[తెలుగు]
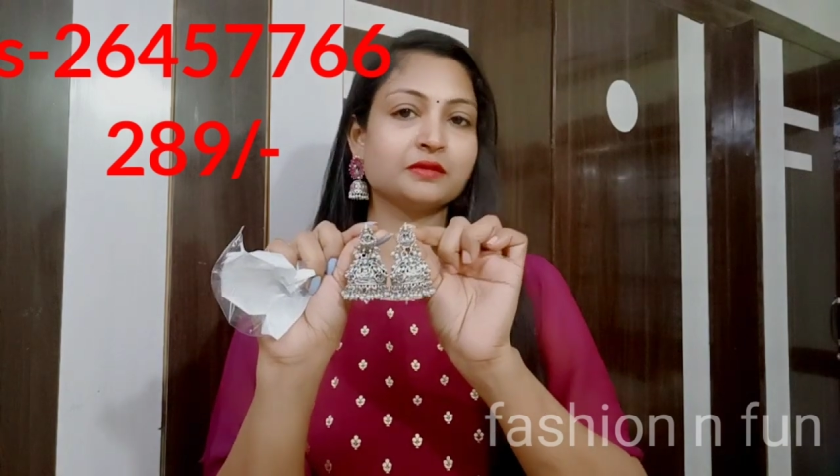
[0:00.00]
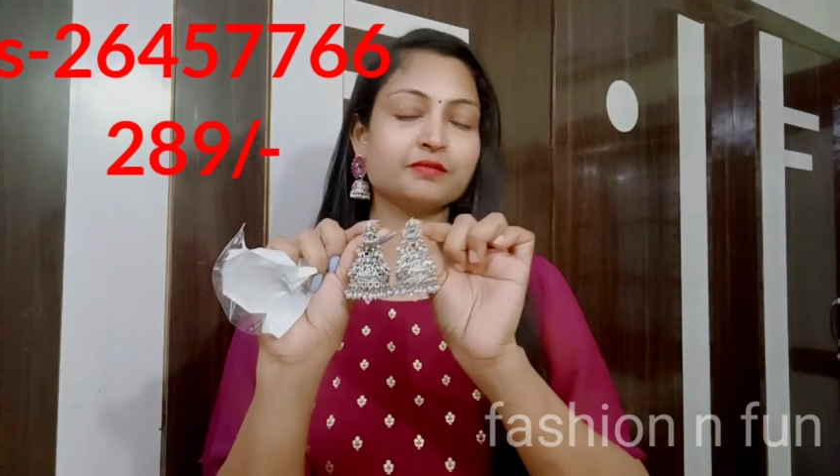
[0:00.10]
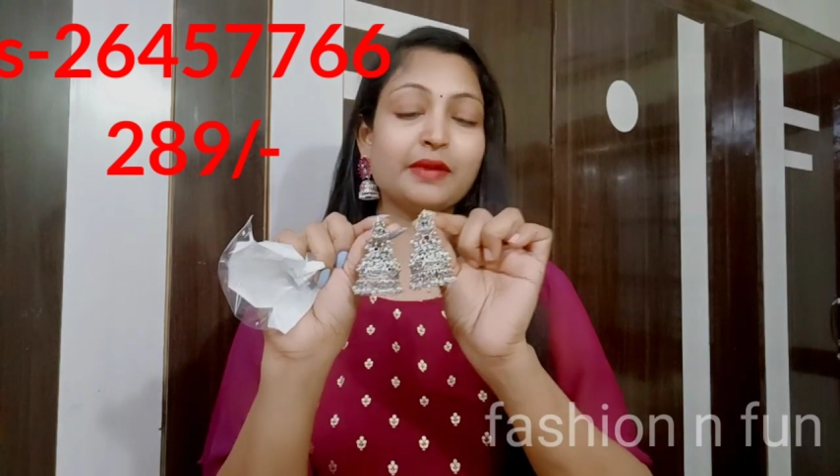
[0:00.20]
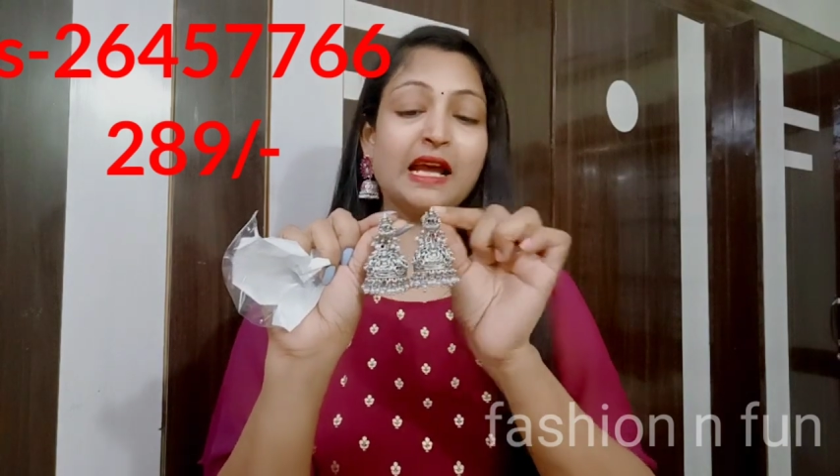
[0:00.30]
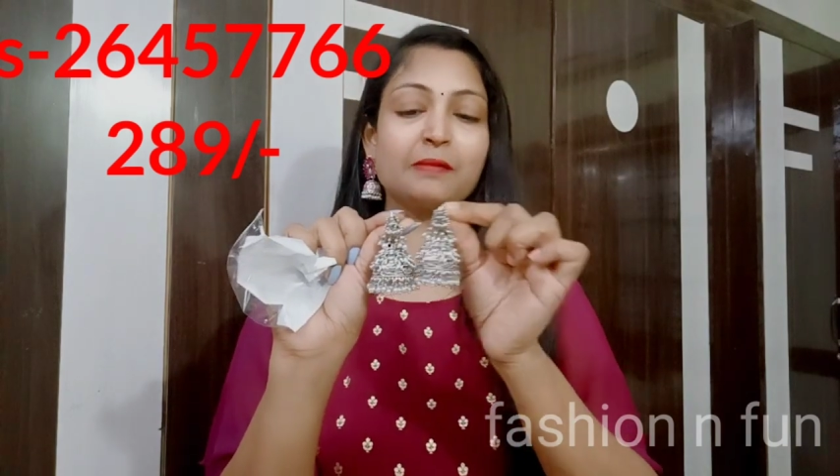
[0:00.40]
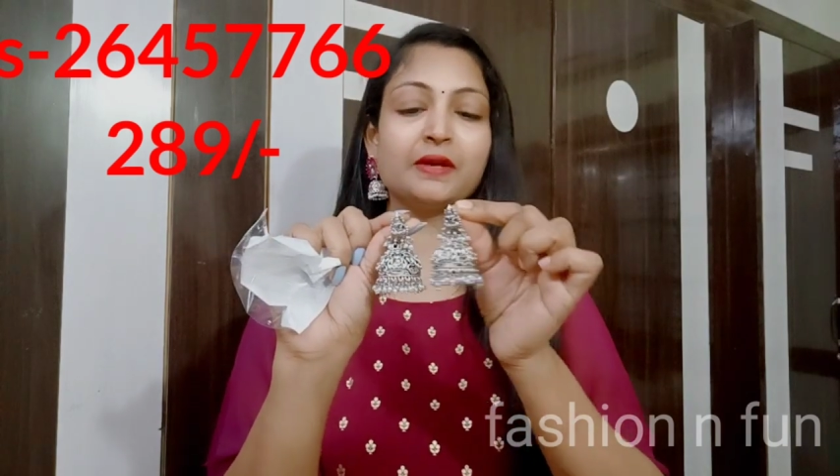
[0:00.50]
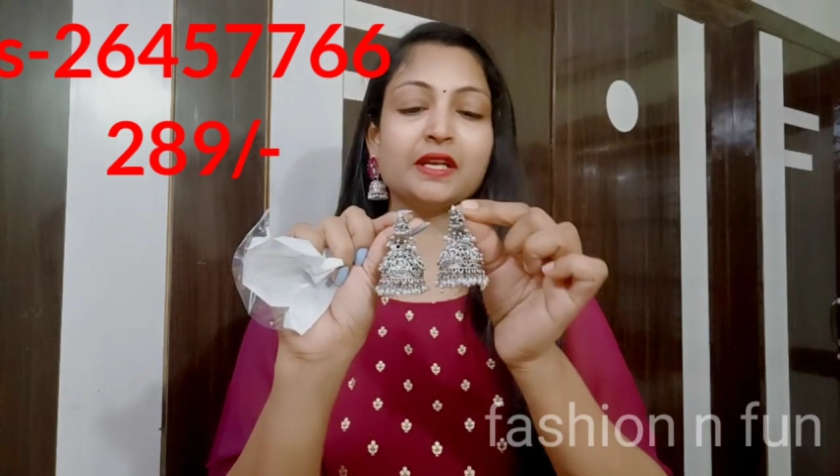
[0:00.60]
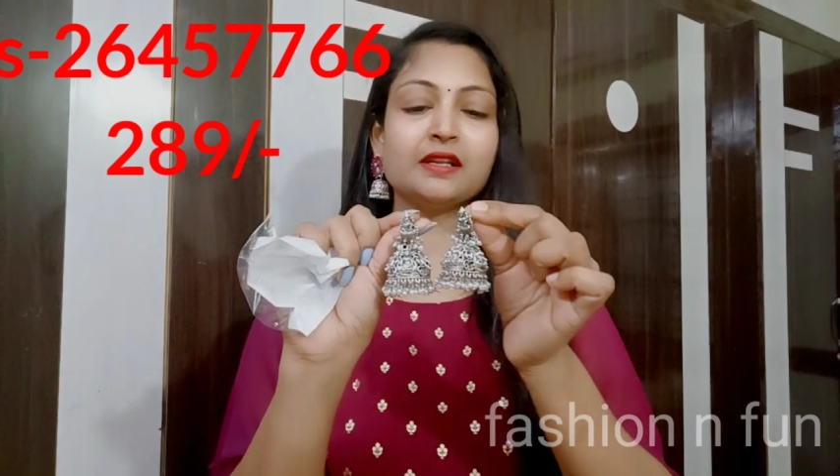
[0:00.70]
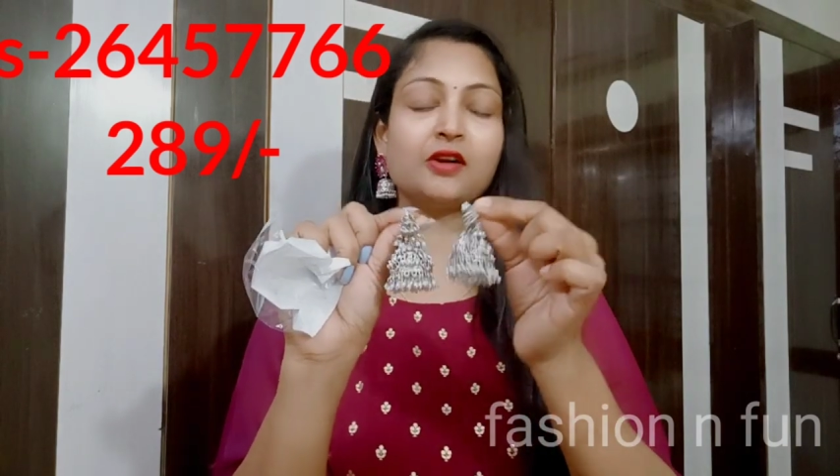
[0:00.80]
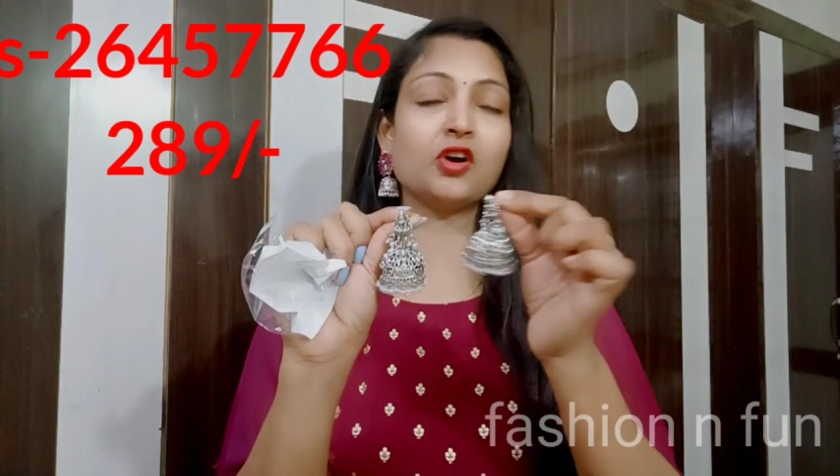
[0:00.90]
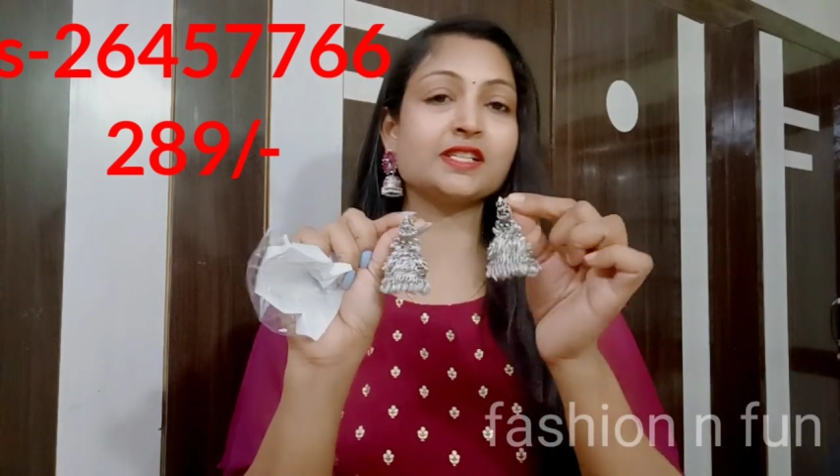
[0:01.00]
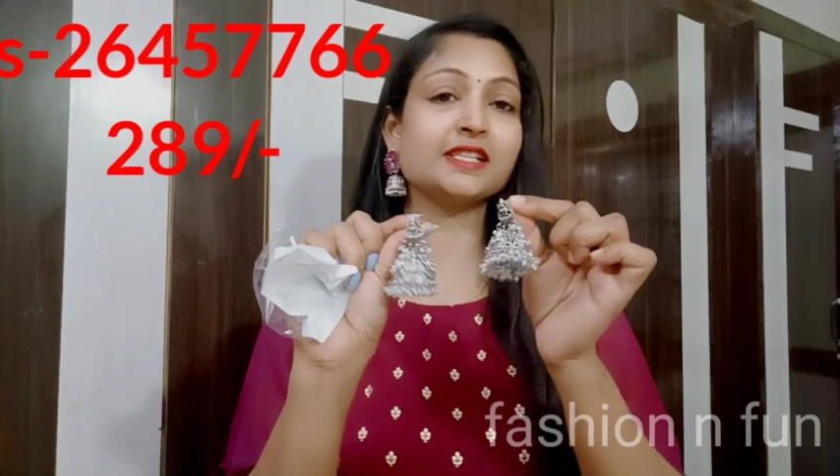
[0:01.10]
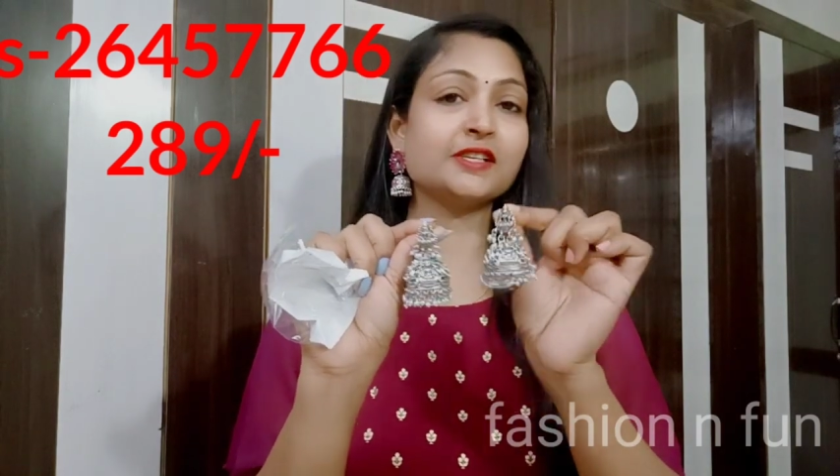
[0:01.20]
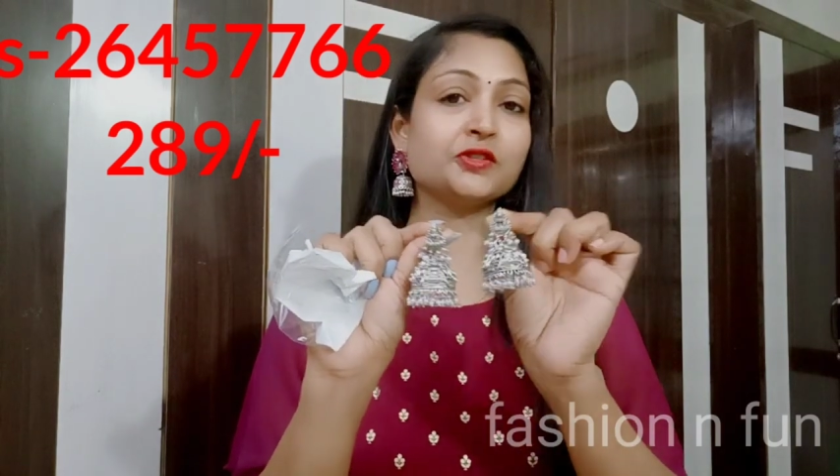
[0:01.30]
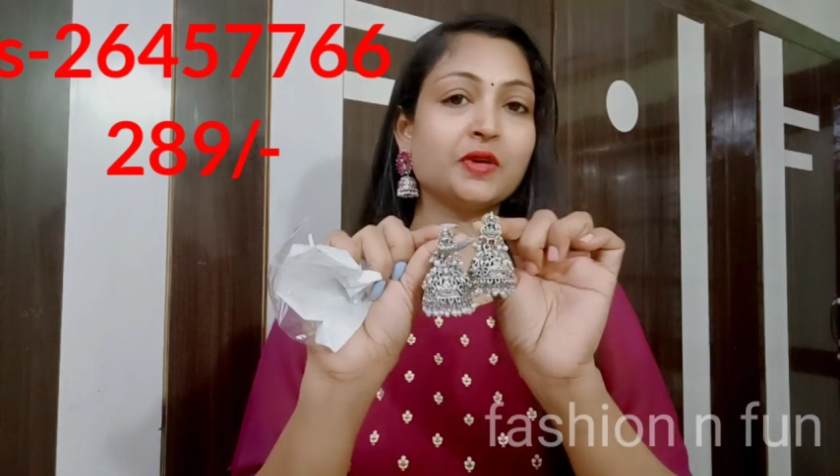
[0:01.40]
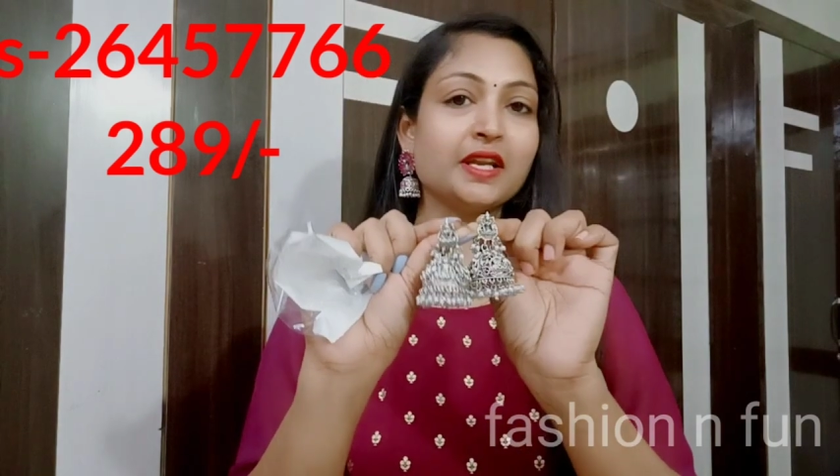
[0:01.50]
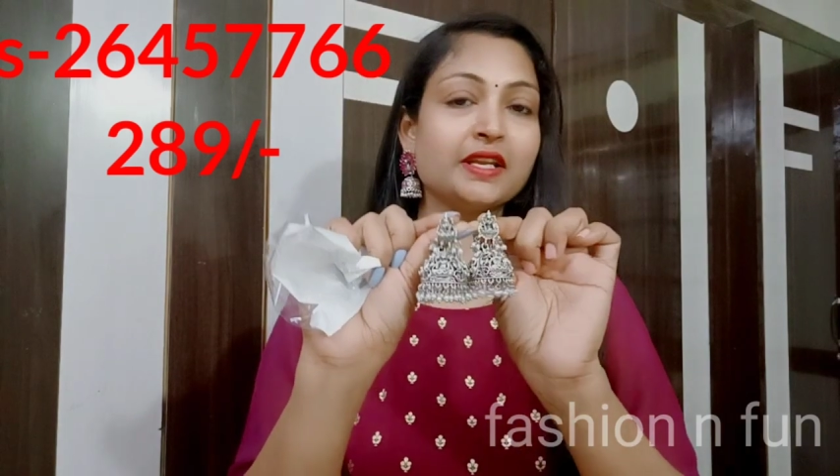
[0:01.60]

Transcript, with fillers: బ్లాక్ మెటల్ ఆక్సిడైజ్ జ్యువెలరీ